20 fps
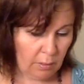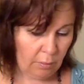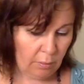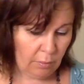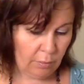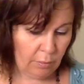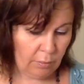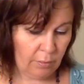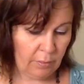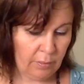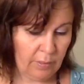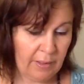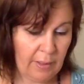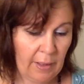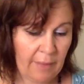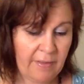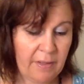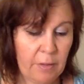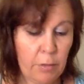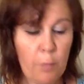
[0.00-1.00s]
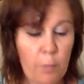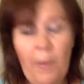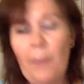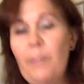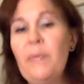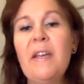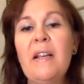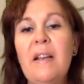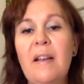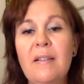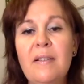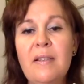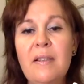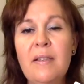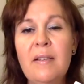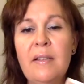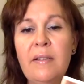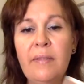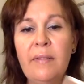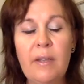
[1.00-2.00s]
Euh, et avec ce papier
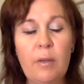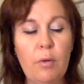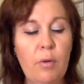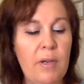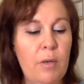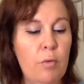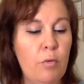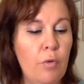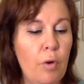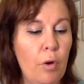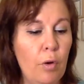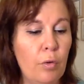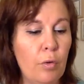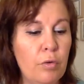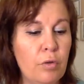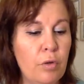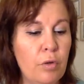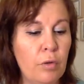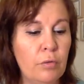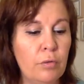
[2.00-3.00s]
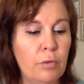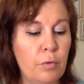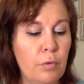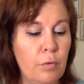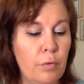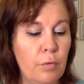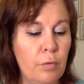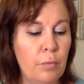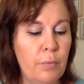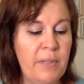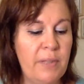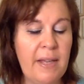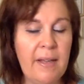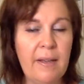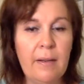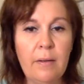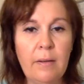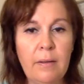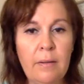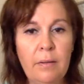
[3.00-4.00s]
glacé, c'est vrai que les couleurs ressortent
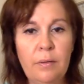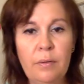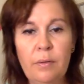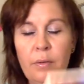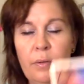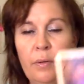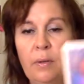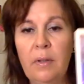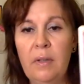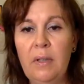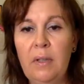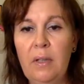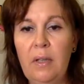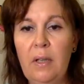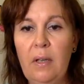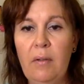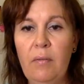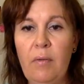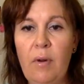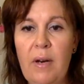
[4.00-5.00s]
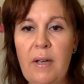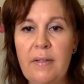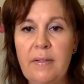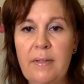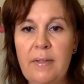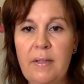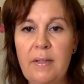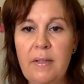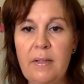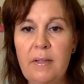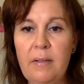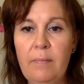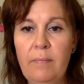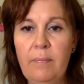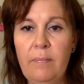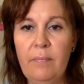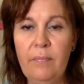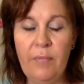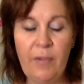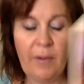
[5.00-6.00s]
bien. Euh, voilà, c'est
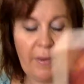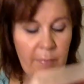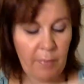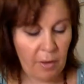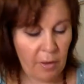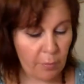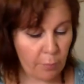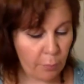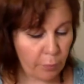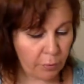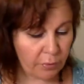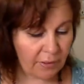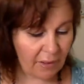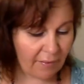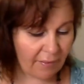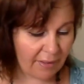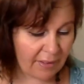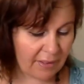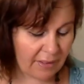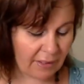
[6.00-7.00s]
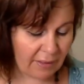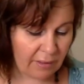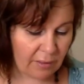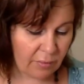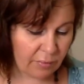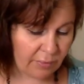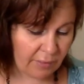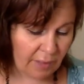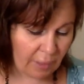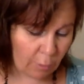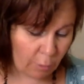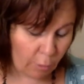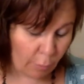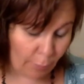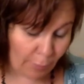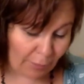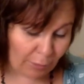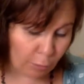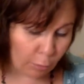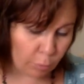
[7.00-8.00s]
vraiment un beau travail qui a été fait. Alors,
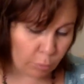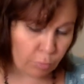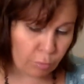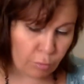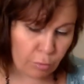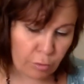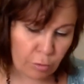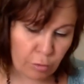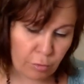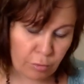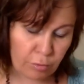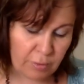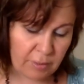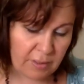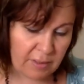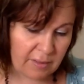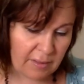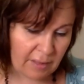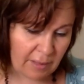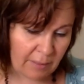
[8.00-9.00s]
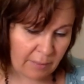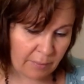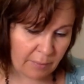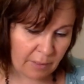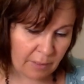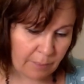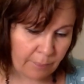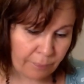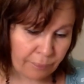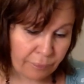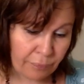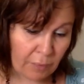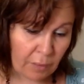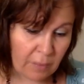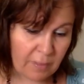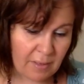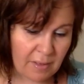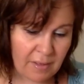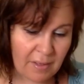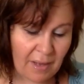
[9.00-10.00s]
pas de retouche, je vous dis ça, mais
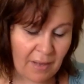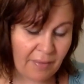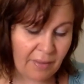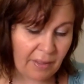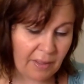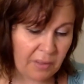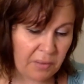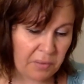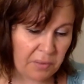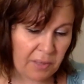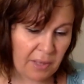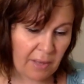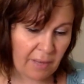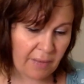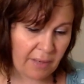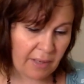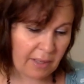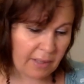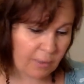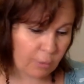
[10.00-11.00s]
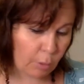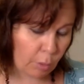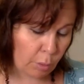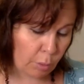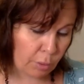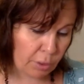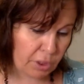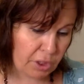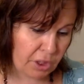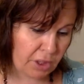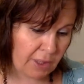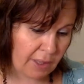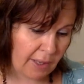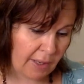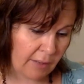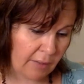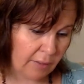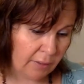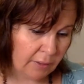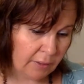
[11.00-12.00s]
ça sera vérifié avec l'étoile
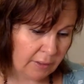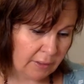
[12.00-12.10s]
originale.